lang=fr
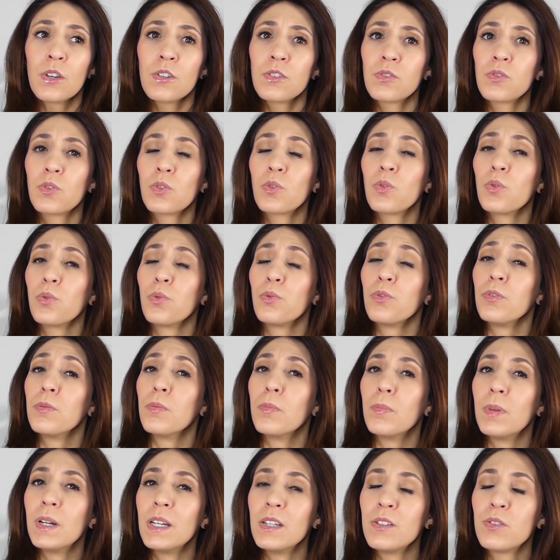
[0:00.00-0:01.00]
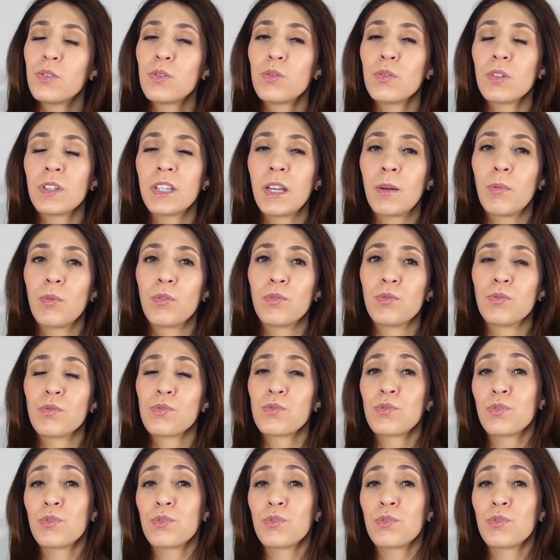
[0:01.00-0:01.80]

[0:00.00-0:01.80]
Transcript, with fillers: ceux qui ont une blessure d'abandon,